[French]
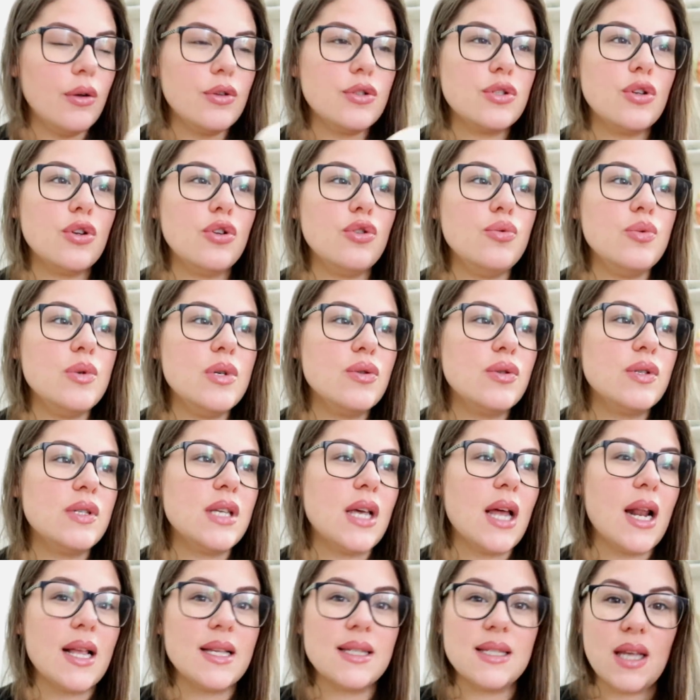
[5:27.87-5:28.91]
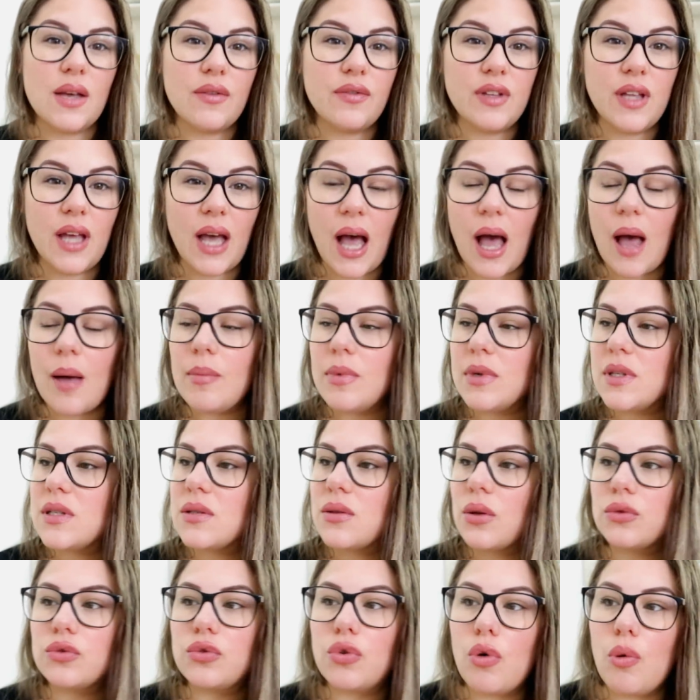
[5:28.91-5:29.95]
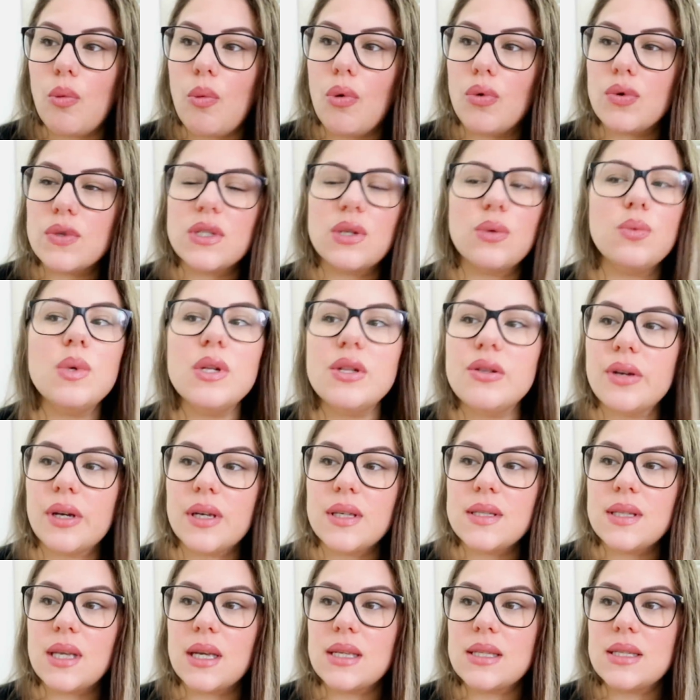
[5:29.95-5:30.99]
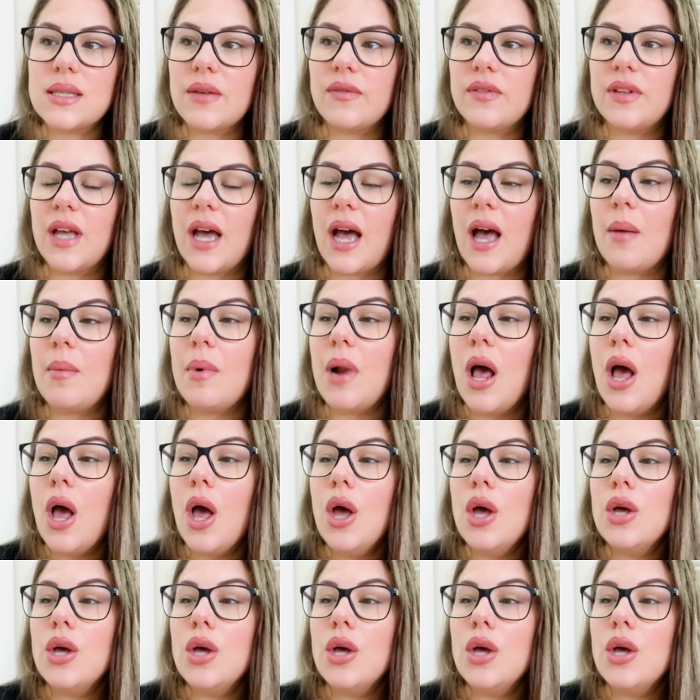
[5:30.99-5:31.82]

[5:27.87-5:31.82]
celui aussi à la sève d'érable, ils sont trop bons, c'est huile de ricin et sève d'érable.